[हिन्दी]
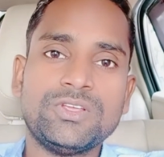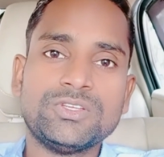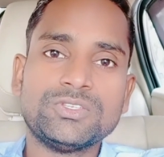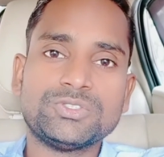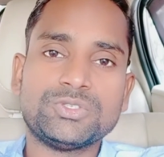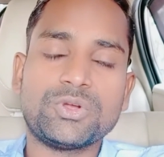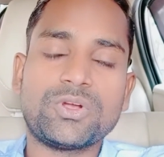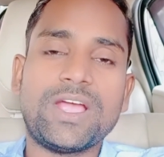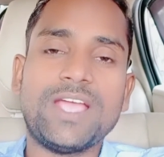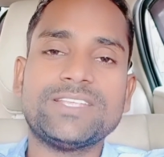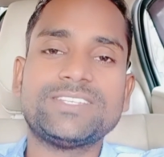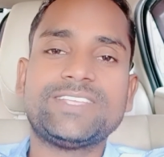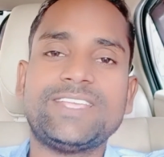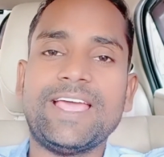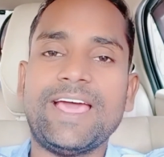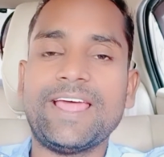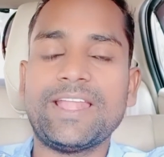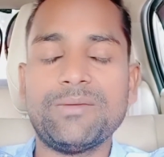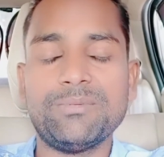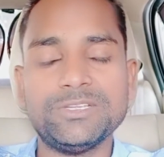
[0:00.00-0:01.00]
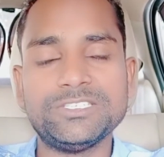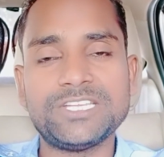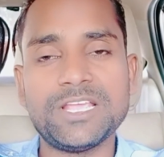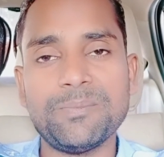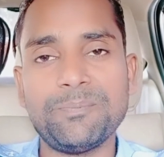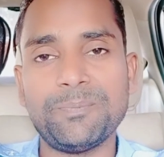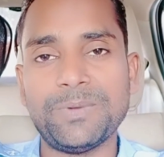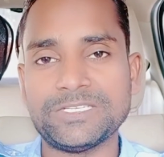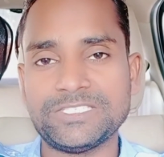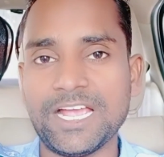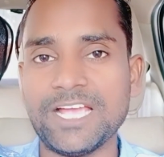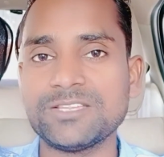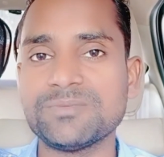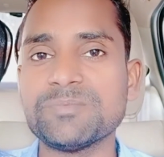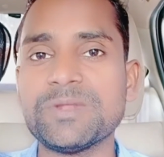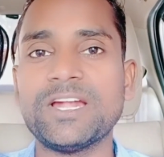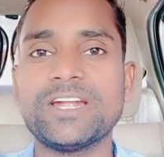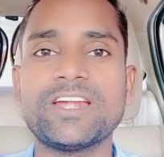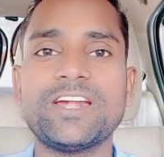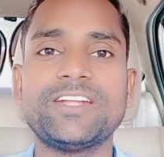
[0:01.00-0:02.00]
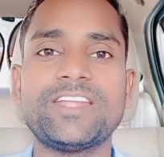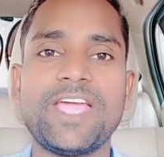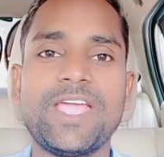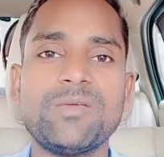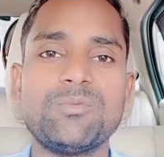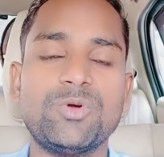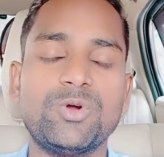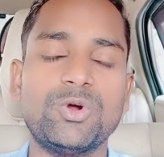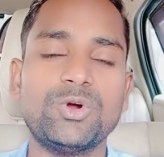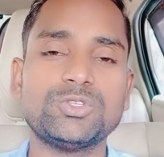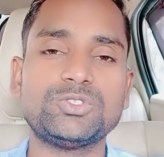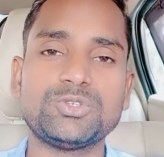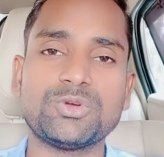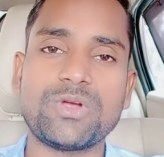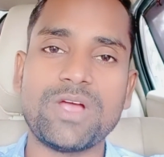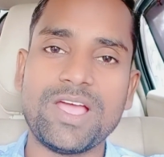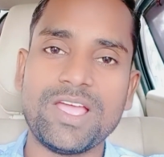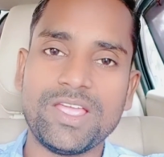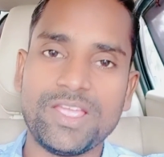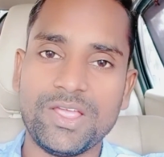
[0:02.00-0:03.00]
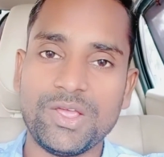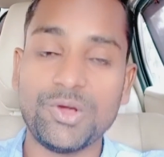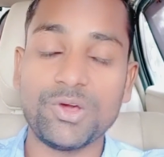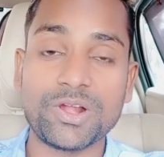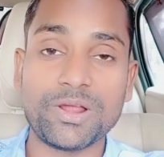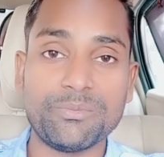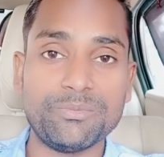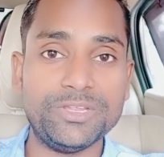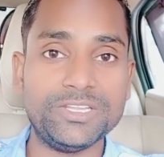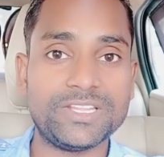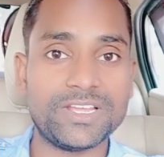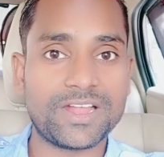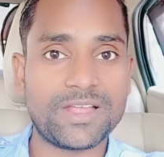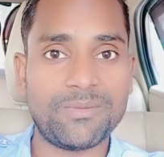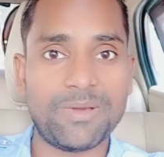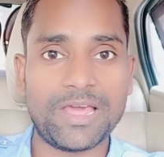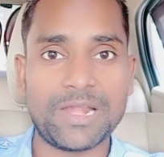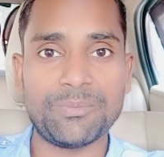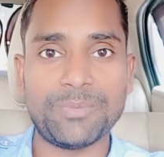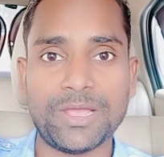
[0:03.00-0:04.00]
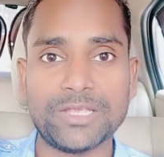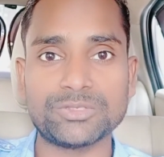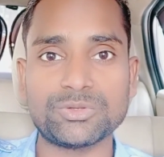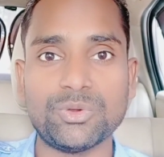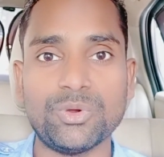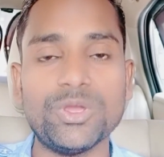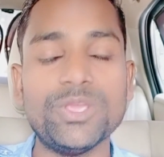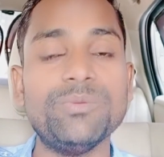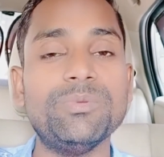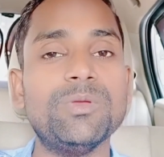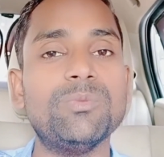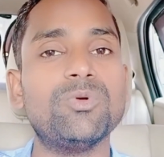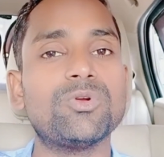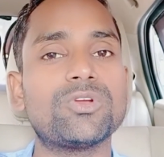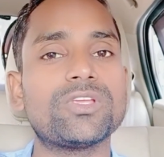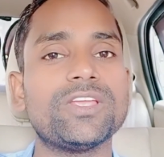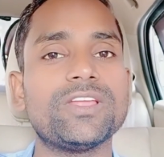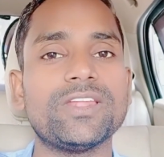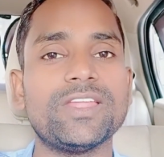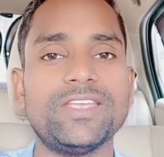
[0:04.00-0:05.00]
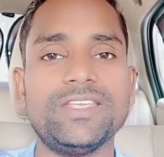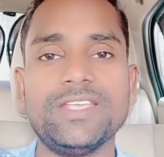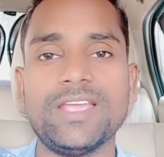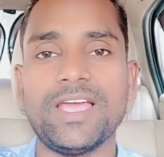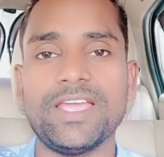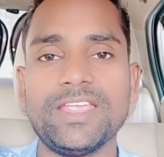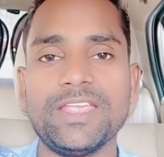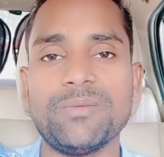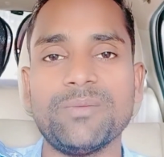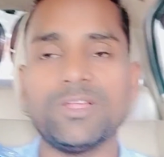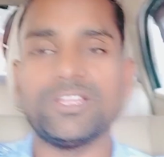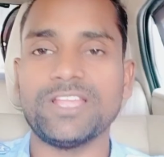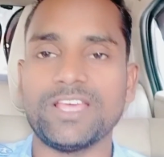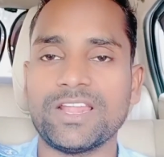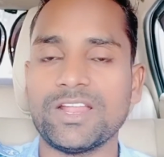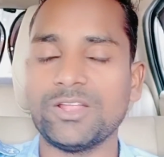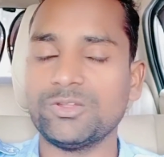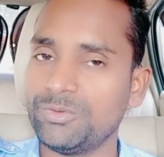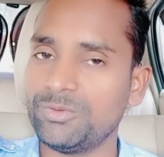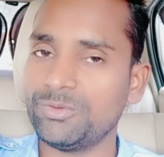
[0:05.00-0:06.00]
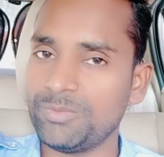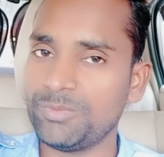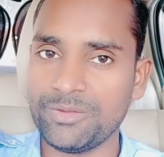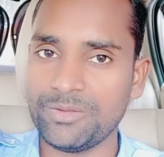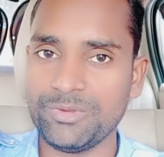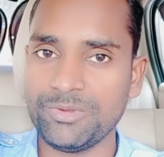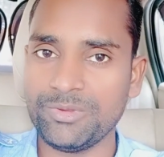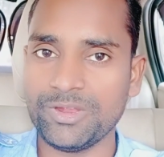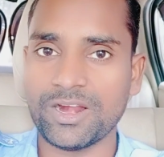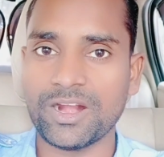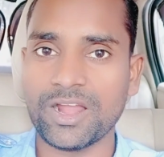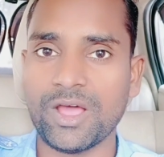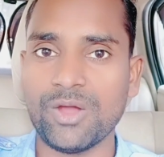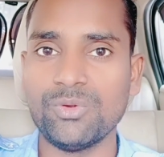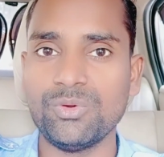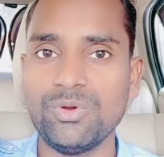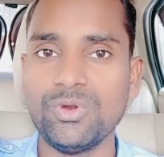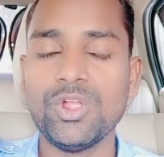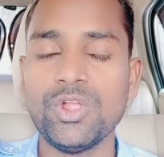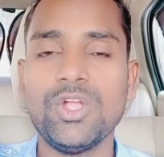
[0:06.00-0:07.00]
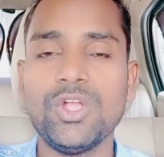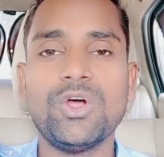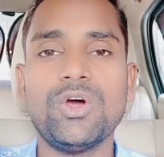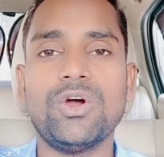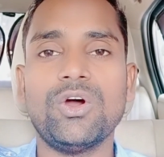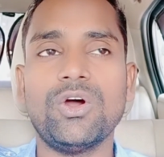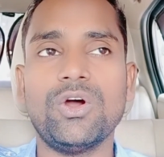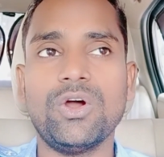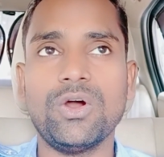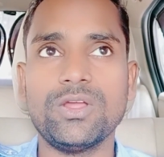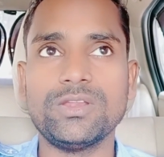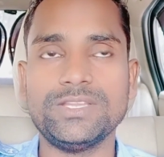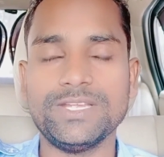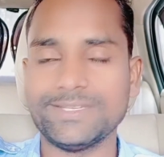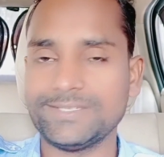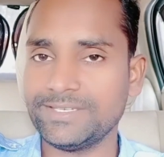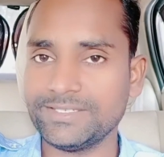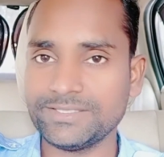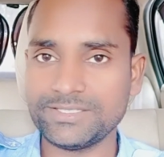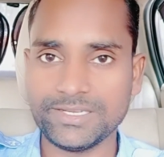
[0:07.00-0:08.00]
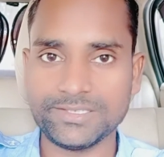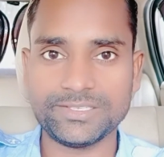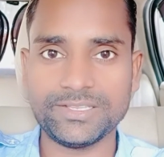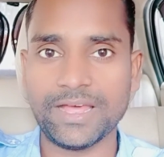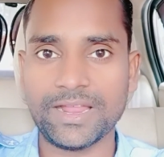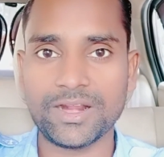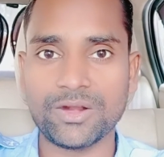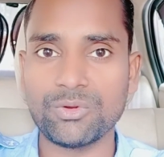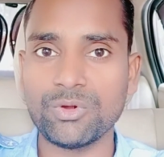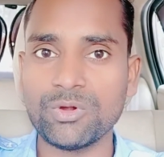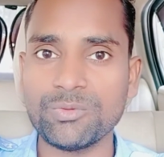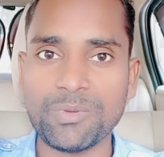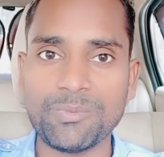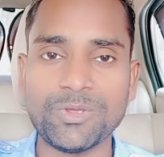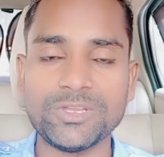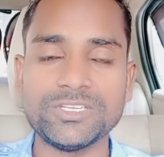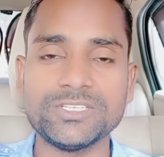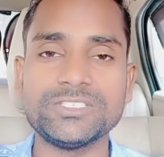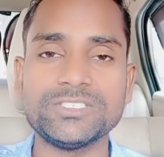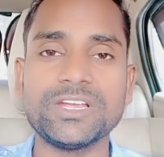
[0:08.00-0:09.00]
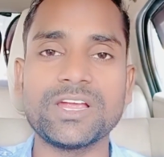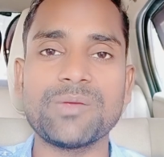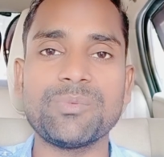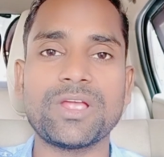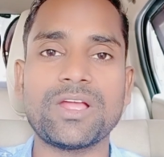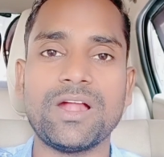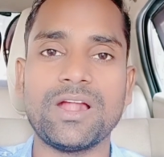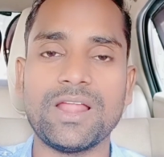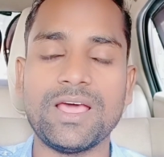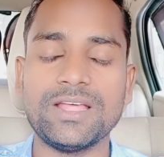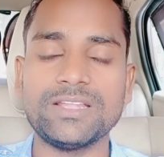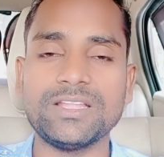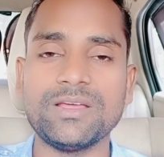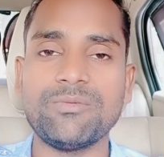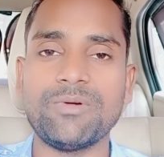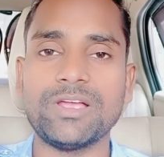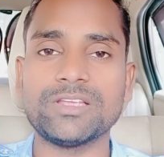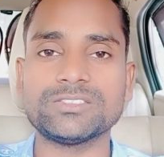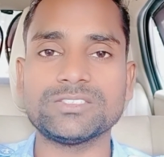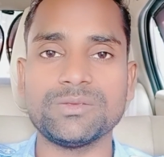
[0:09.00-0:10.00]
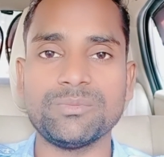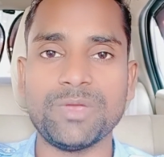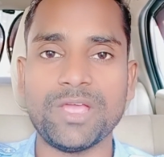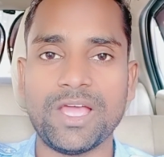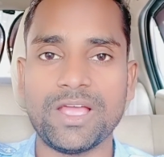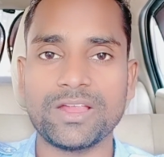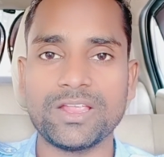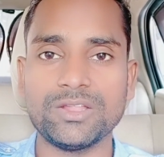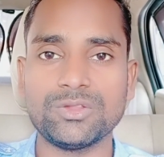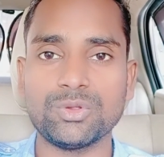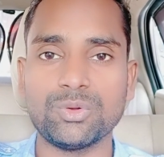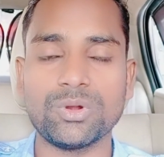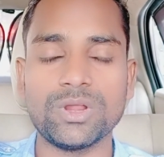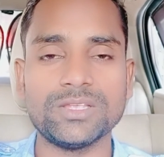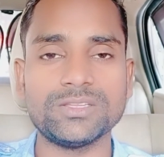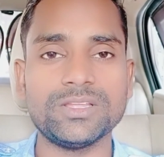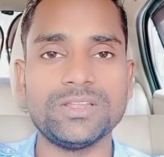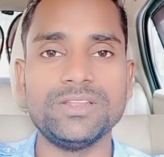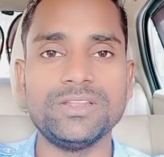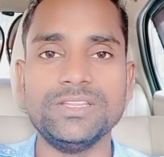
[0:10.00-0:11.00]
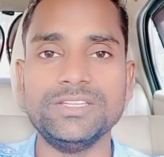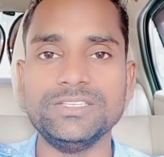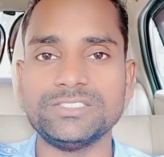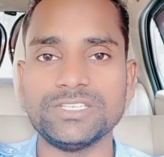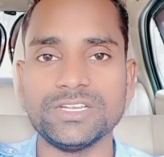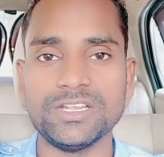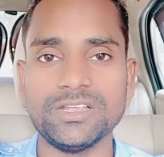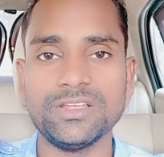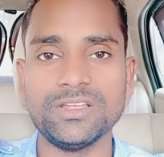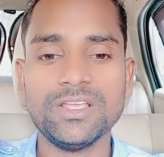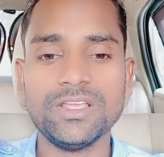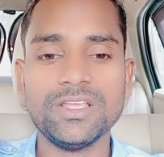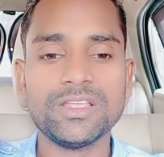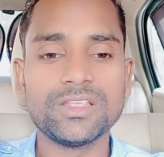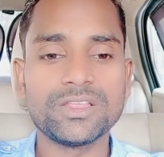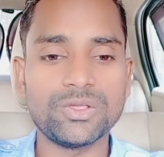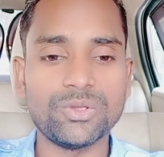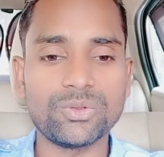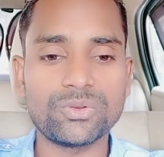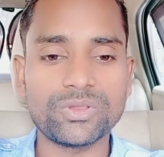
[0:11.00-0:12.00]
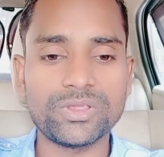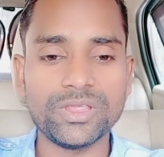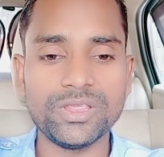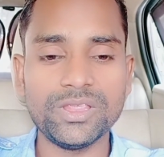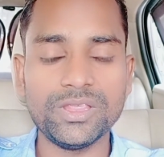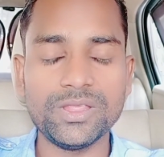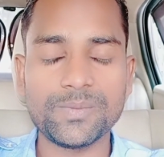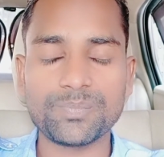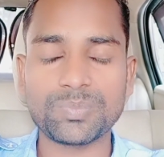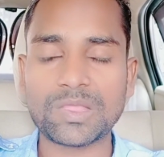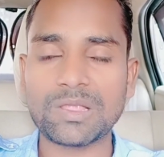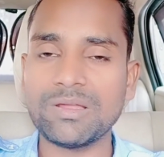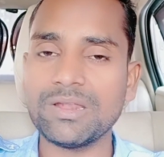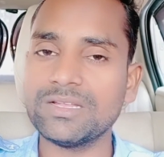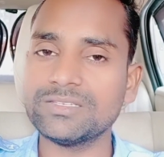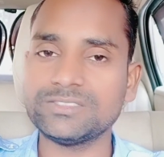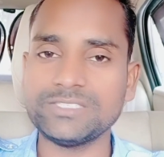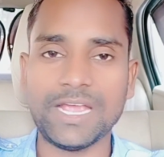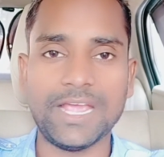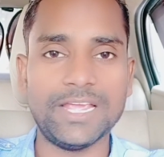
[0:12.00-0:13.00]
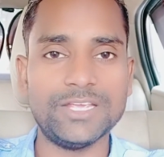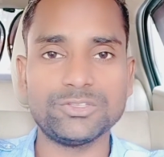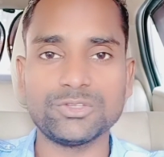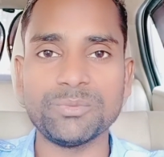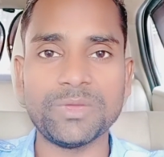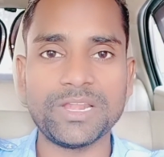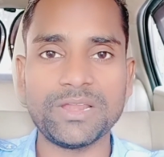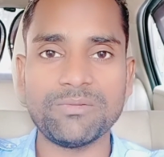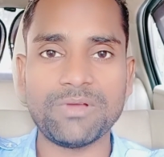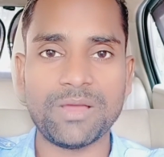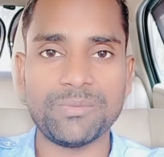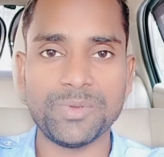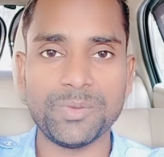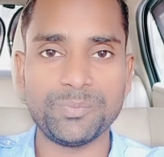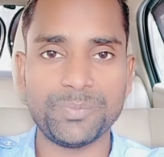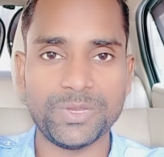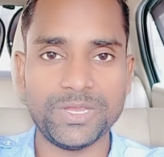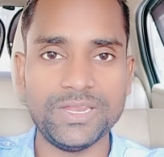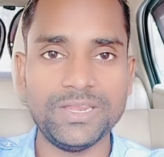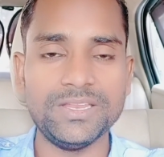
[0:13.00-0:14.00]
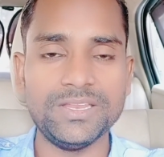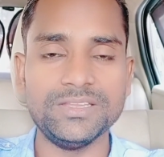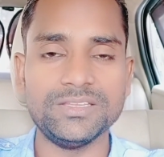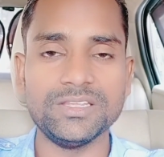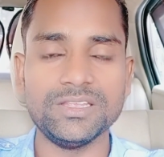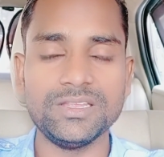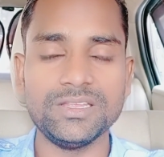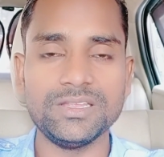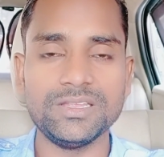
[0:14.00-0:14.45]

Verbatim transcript: सो गाइस ग्यारह बज के पचास मिनट का टाइम हो चुका है और अभी तक हमारे पास कोई भी बुकिंग नहीं आई है मैं देहरादून में ही अभी खड़ा हूँ और जैसे सस्तारा रोड पे मैं जिस जगह पे खड़ा था वहां से मैं आ गया थोड़ा सा नीचे क्योंकि मतलब चाय तो मैंने वहाँ पे पी ली थी